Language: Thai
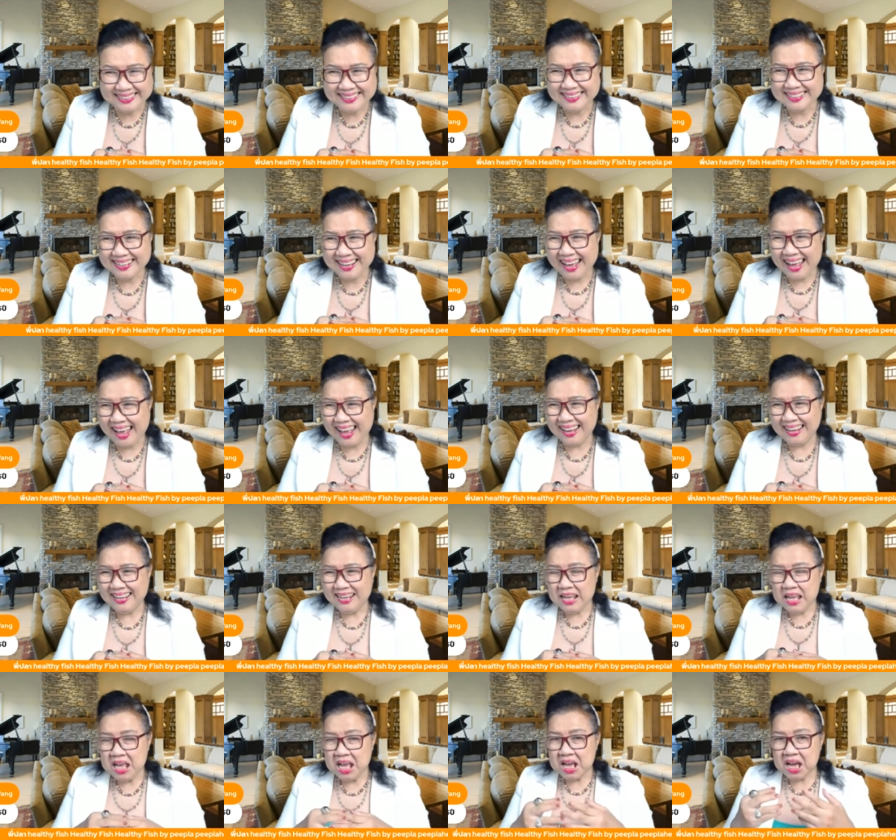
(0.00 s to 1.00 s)
สิ้นค่ะ
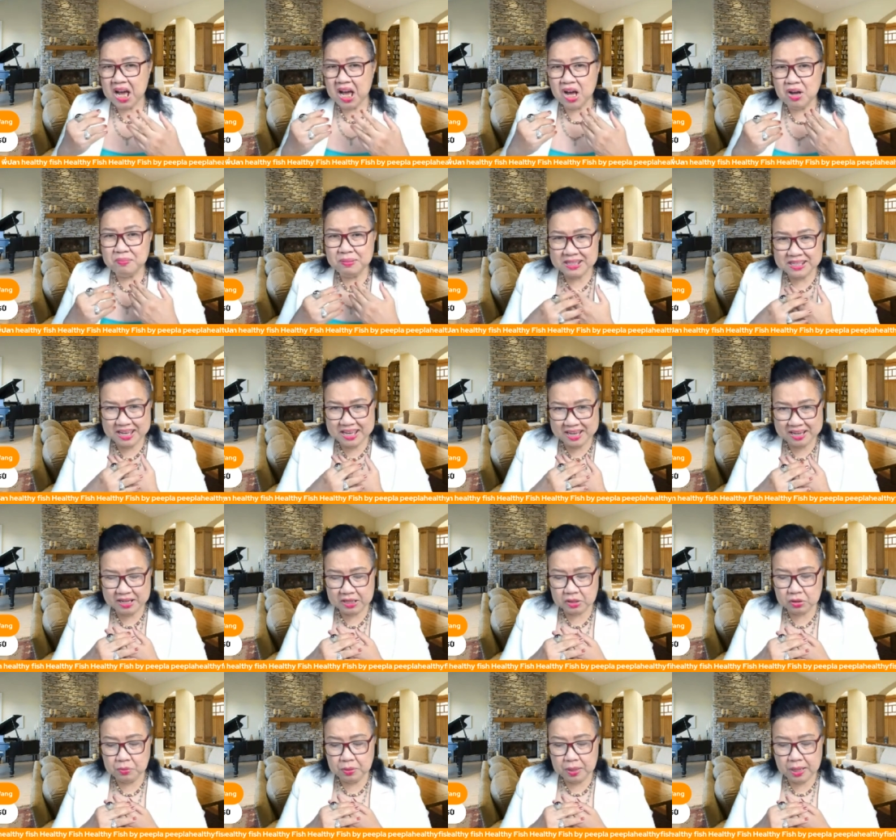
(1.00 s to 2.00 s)
เข้ามาเช็คกั
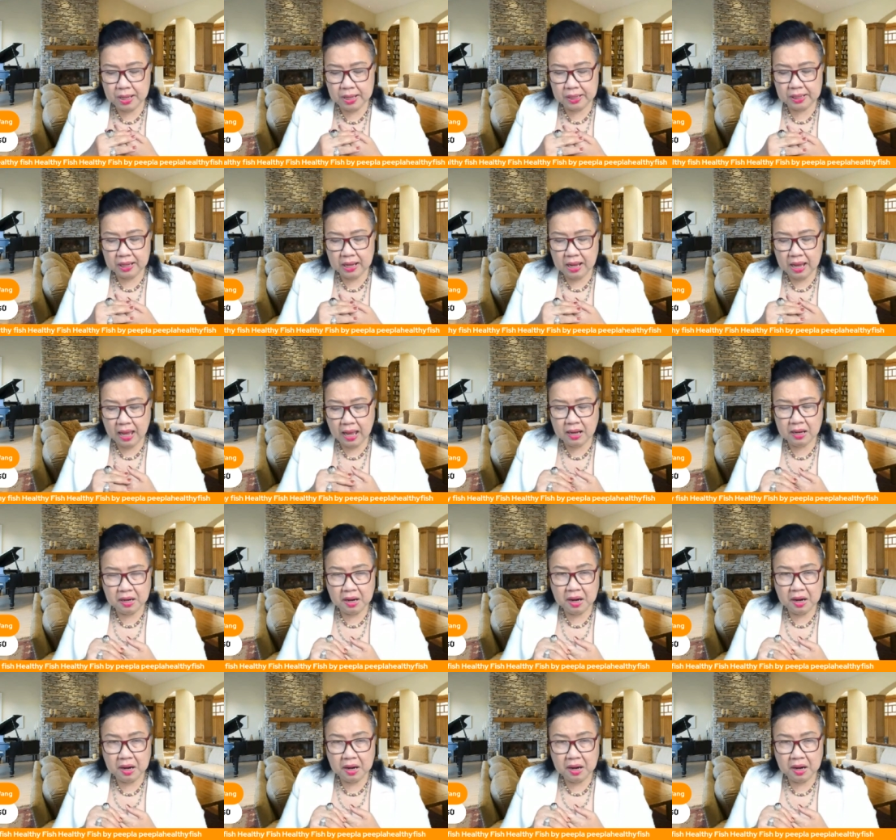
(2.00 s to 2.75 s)
บตัวเองสิคะ